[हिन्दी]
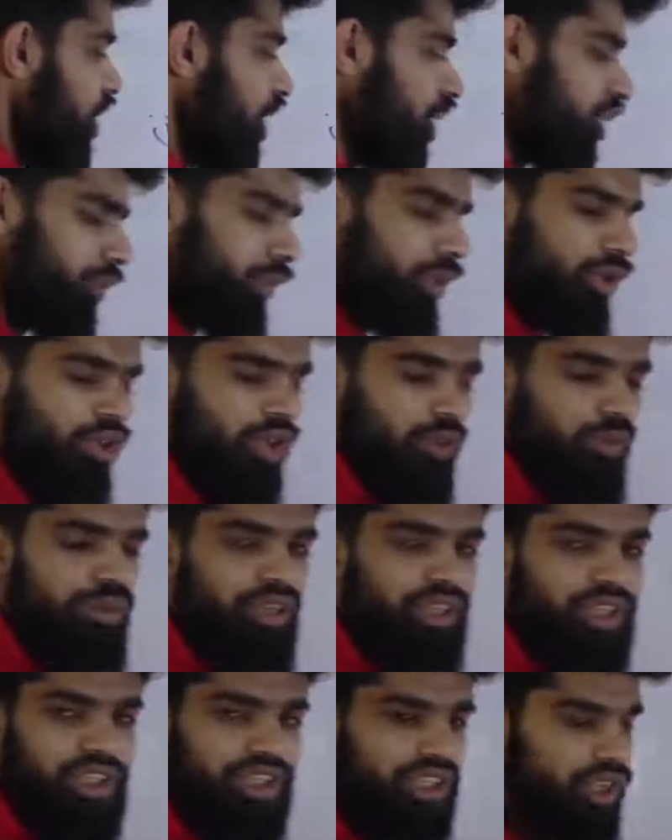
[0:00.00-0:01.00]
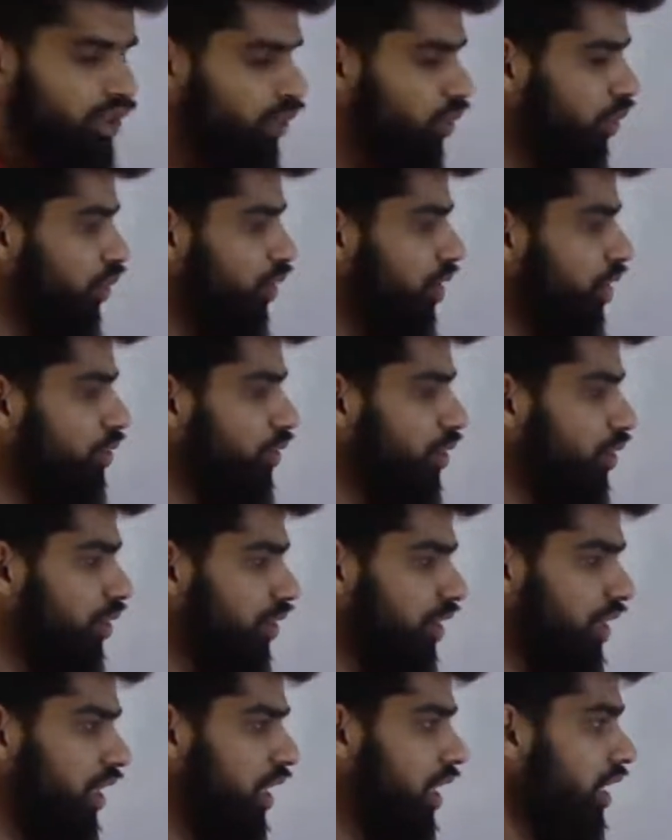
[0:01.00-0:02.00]
इसमें जो कम्युनिकेशन हो रही थी वही
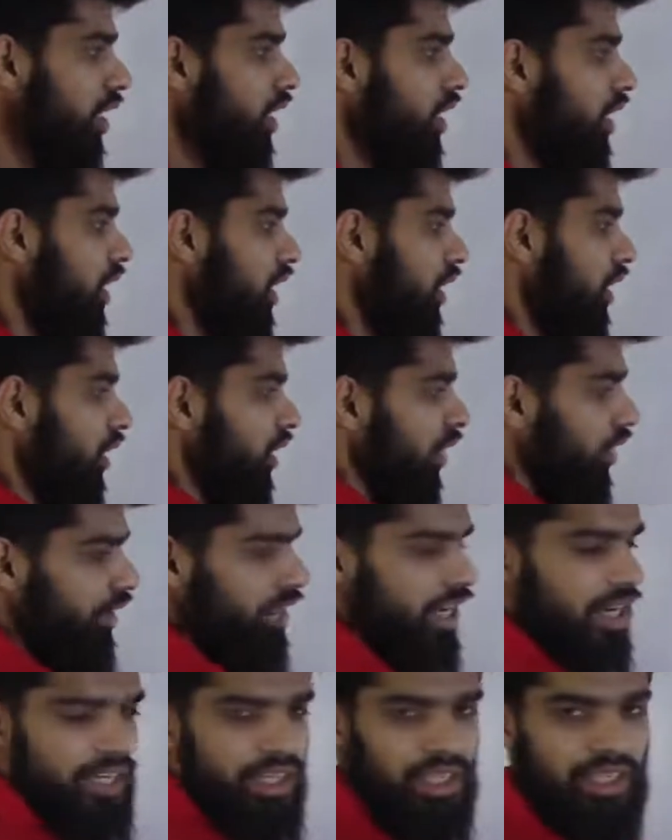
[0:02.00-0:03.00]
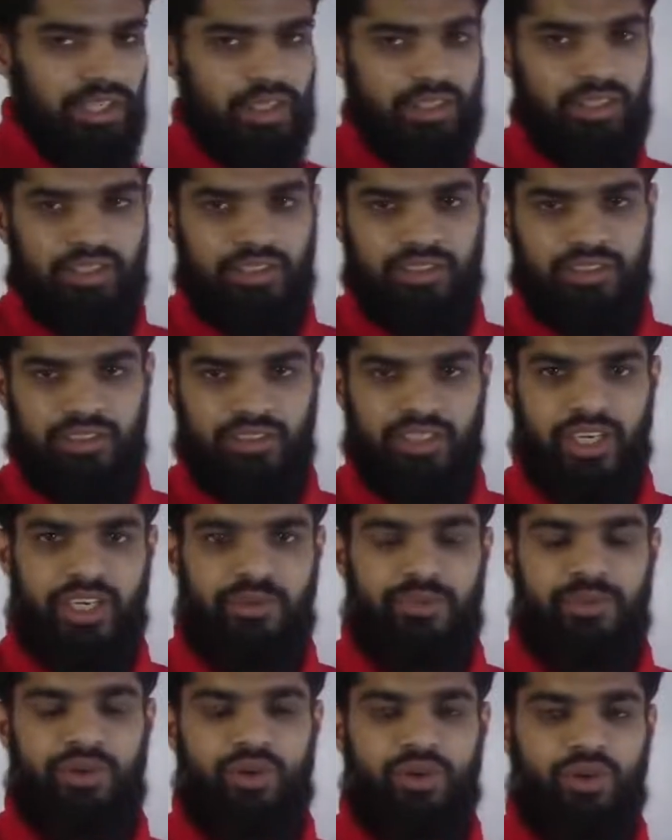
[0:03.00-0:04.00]
होती है कि डाटा
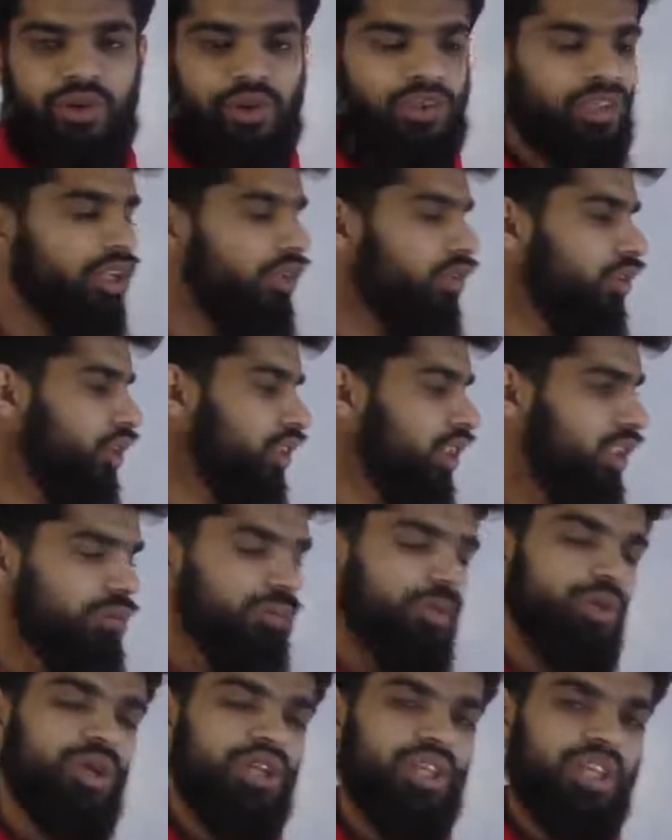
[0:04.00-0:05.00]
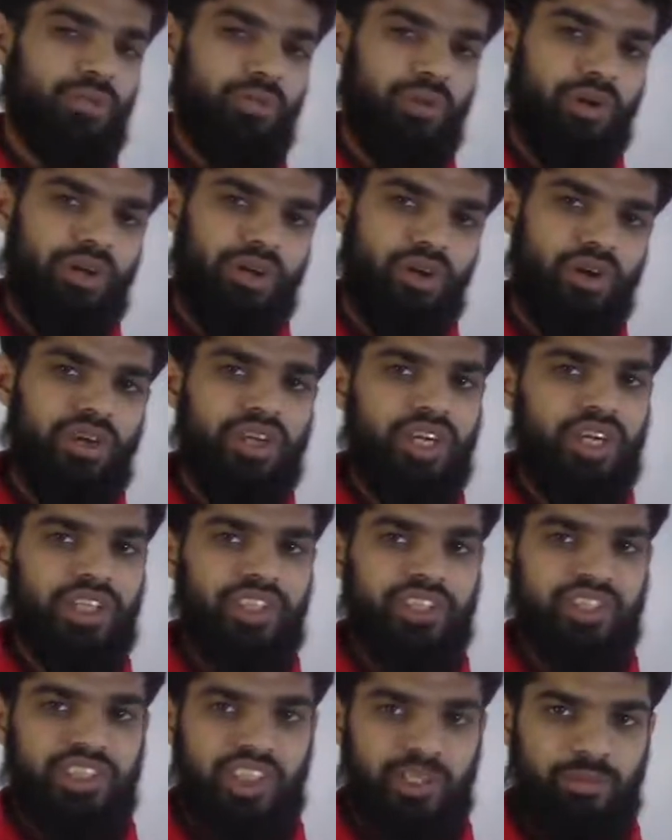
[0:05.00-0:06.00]
सेंड भी हो रहा होता है रिसीव भी हो रहे हैं बट नॉट एट
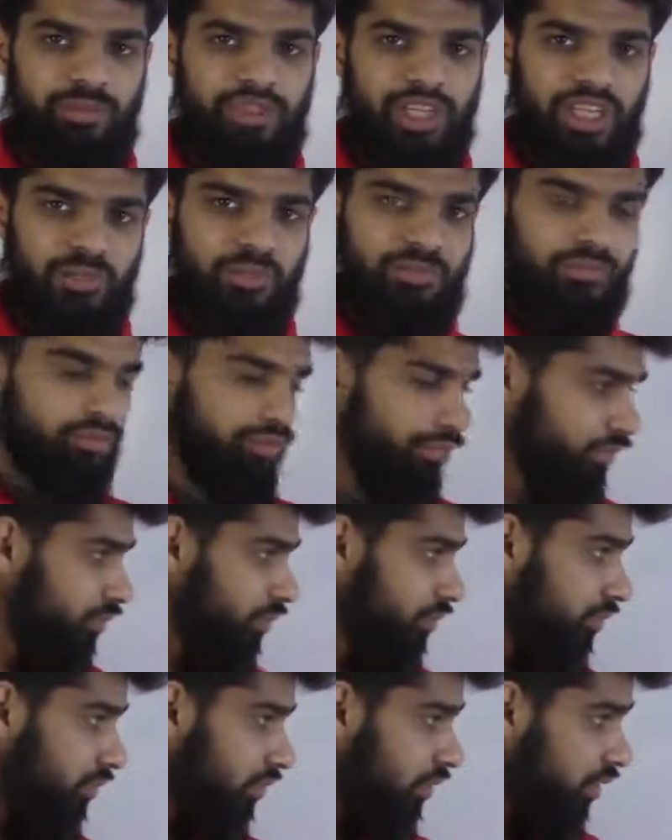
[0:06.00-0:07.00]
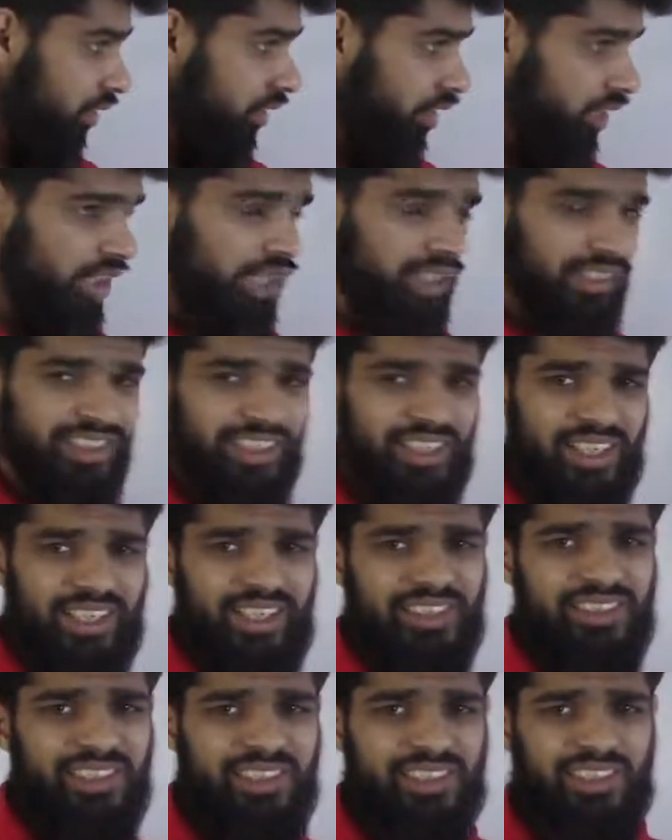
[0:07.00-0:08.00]
द सेम टाइम ऐसा
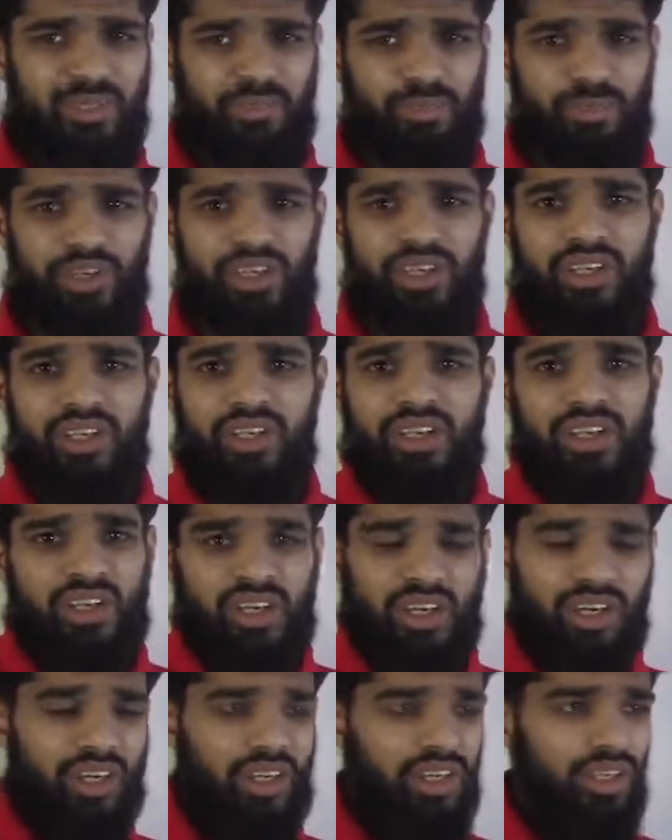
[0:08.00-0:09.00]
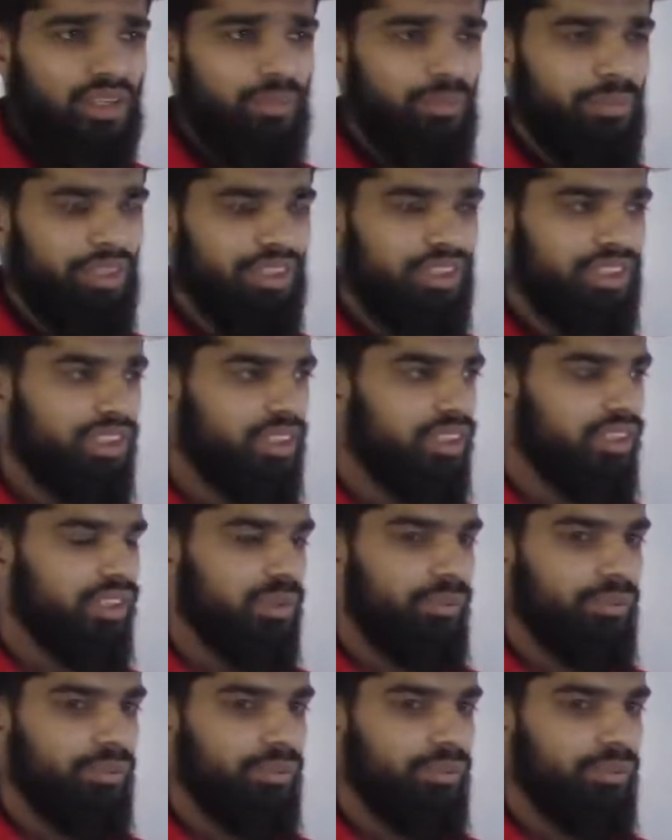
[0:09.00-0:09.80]
कल इसकी एग्जाम्पल बेसिक्स